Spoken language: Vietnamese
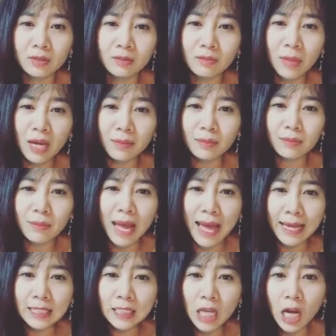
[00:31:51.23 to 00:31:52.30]
mà
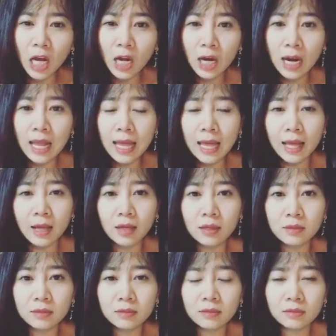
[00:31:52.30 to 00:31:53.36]
bản thân là
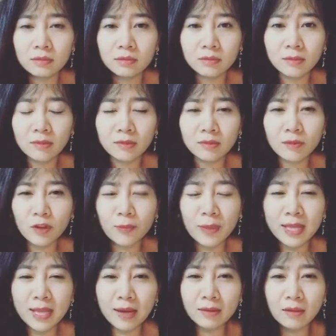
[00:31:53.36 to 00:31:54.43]
phương mà
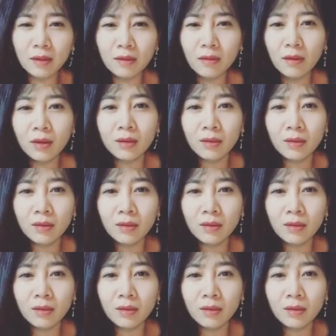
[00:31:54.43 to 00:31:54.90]
nhắn tin đó,